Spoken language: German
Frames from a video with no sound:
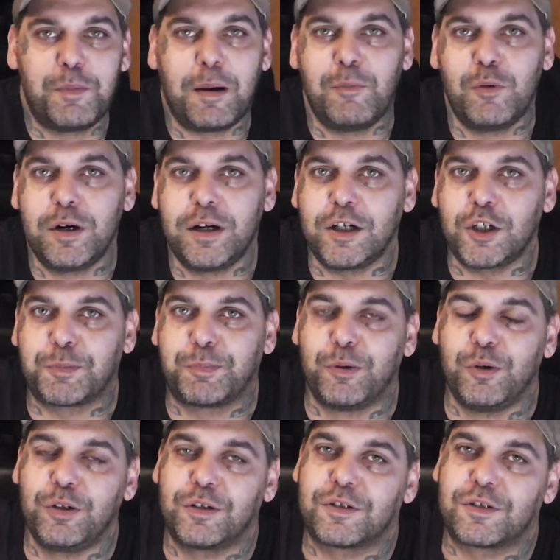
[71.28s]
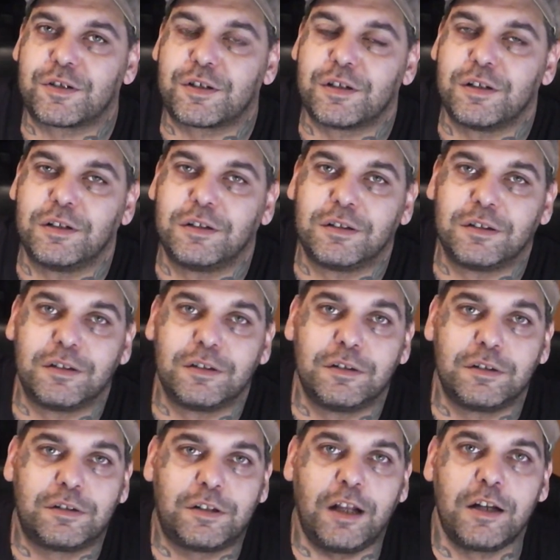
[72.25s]
übermorgen spielt's
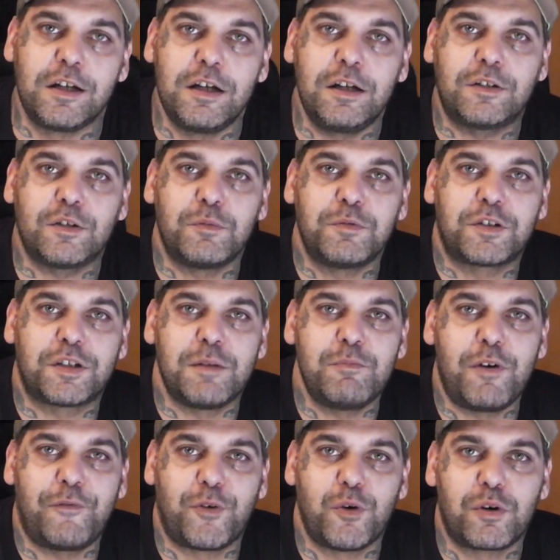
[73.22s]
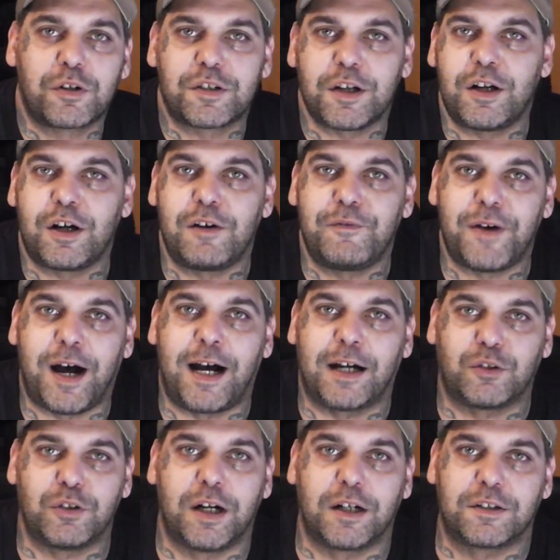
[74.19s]
der Lied um 7.15 Uhr auf
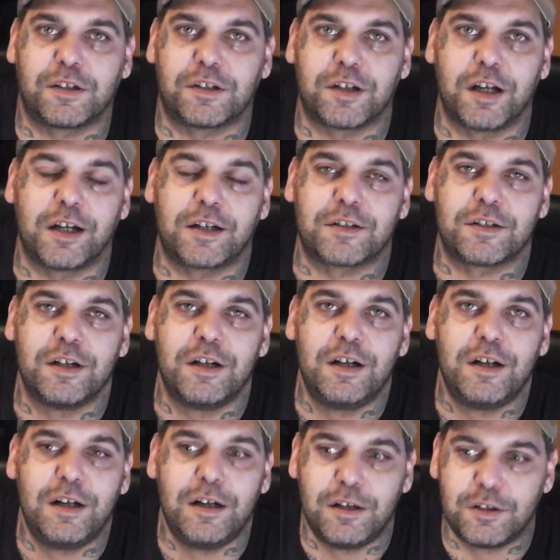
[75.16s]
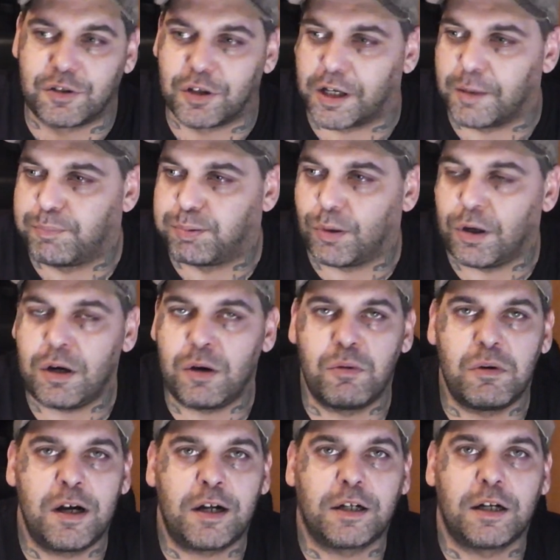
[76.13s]
88.6. Sag ich,
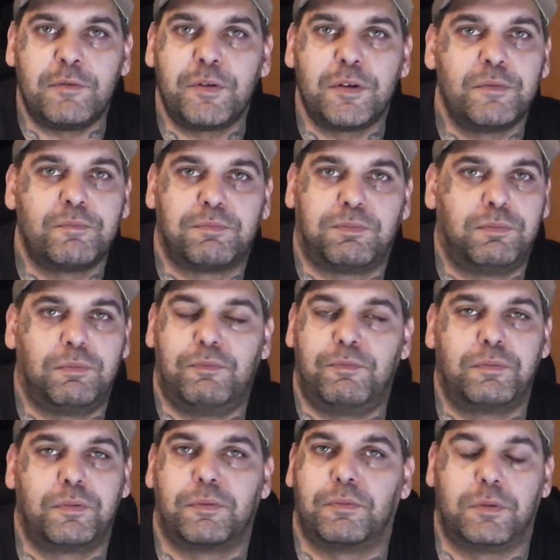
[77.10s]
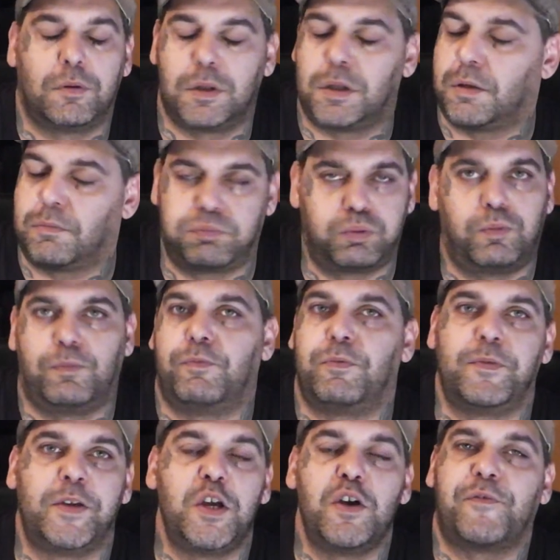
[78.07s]
boah, Wagner, wie,
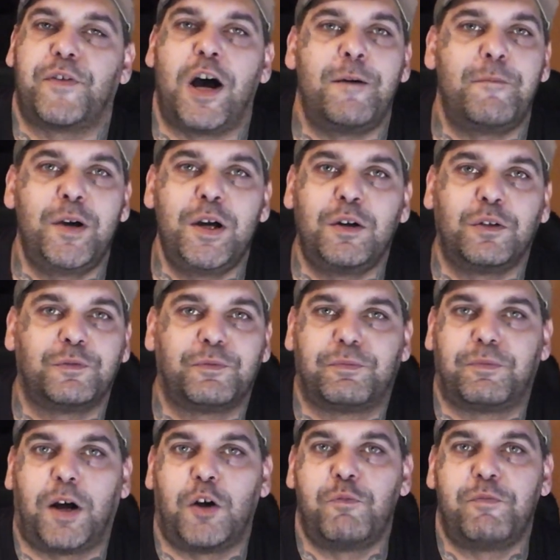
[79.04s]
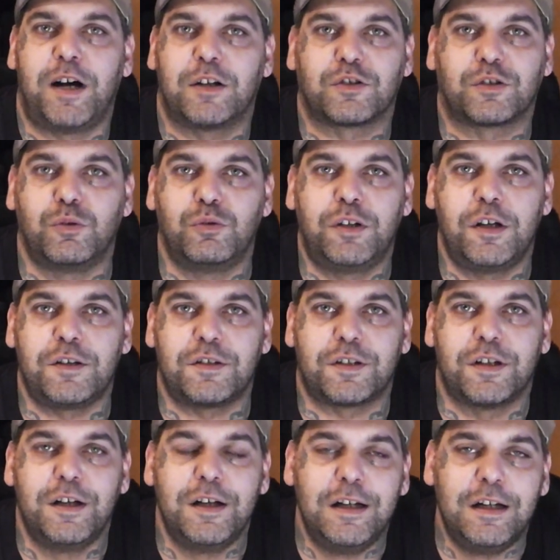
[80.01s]
wie auf einmal und warum warst du
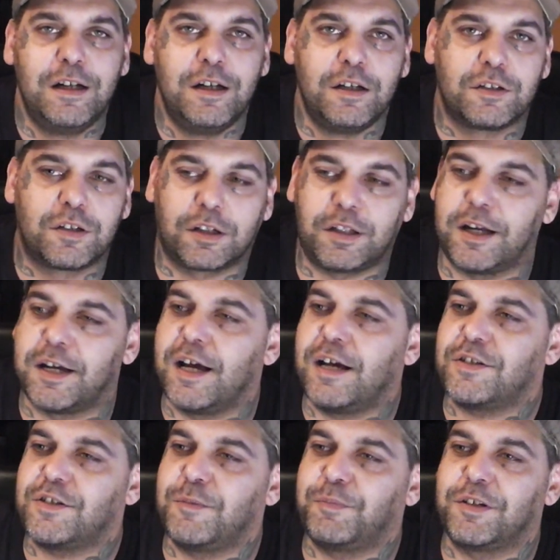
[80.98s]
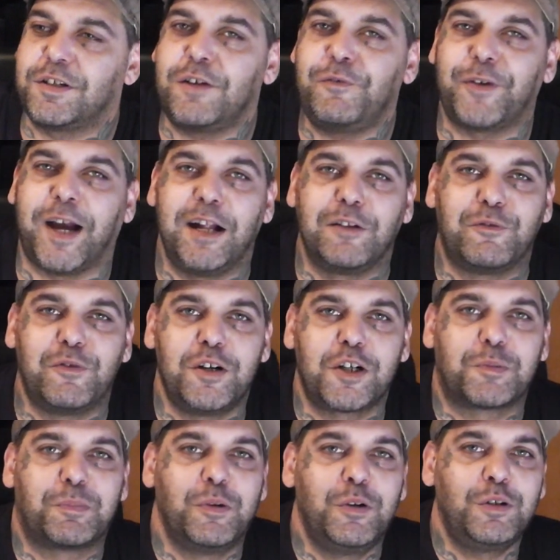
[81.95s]
das? Sagt der Herr, ich habe das an Feind
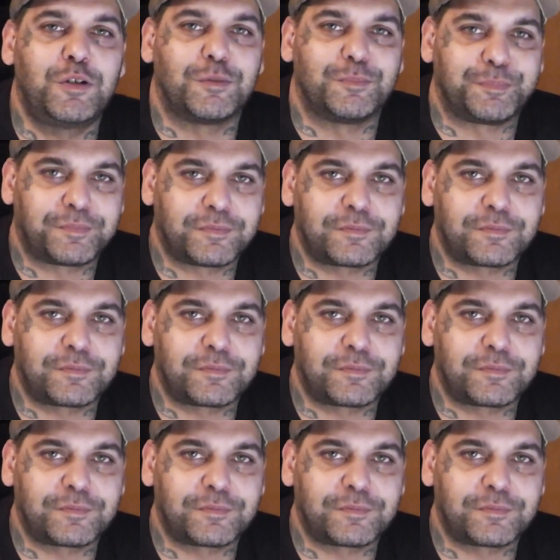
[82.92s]
vorgespielt,